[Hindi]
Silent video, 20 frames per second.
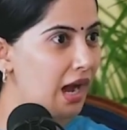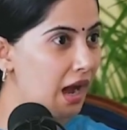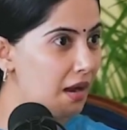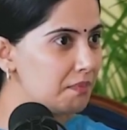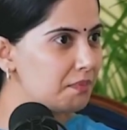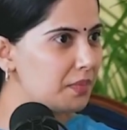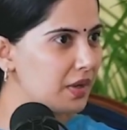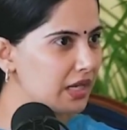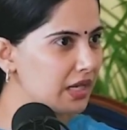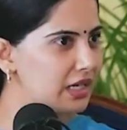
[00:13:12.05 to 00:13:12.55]

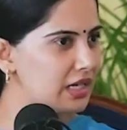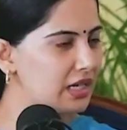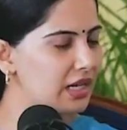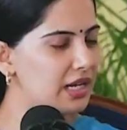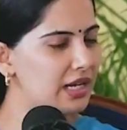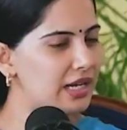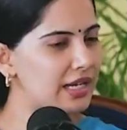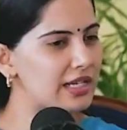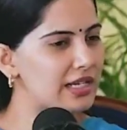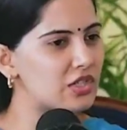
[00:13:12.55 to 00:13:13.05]
काम पर ही
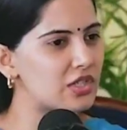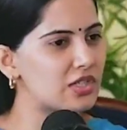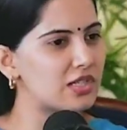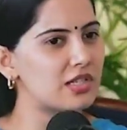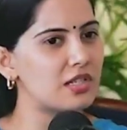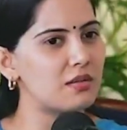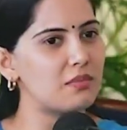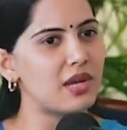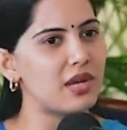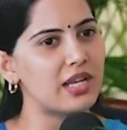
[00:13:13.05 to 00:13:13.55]
है लेकिन जिस
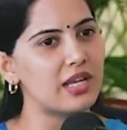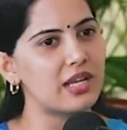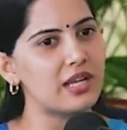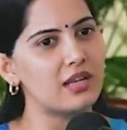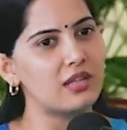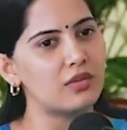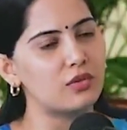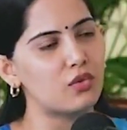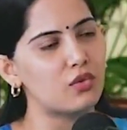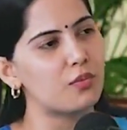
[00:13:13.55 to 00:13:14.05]
दिन मैंने
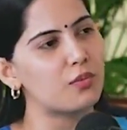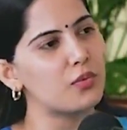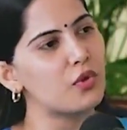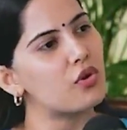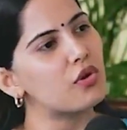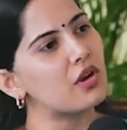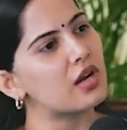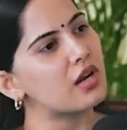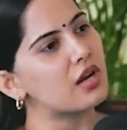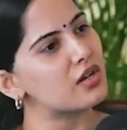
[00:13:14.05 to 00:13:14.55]

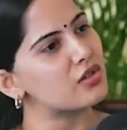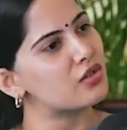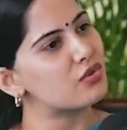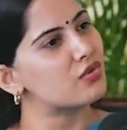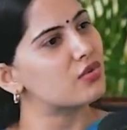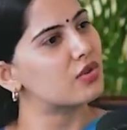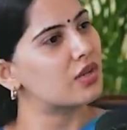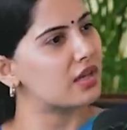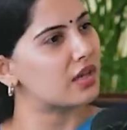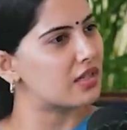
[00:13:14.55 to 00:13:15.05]
दुरुपयोग करना
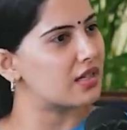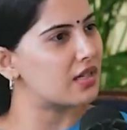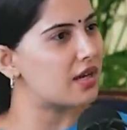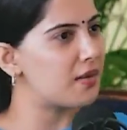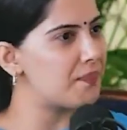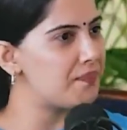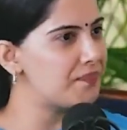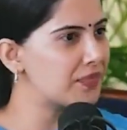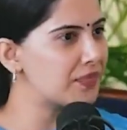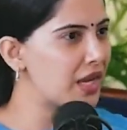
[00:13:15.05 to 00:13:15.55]
शुरू कर दिया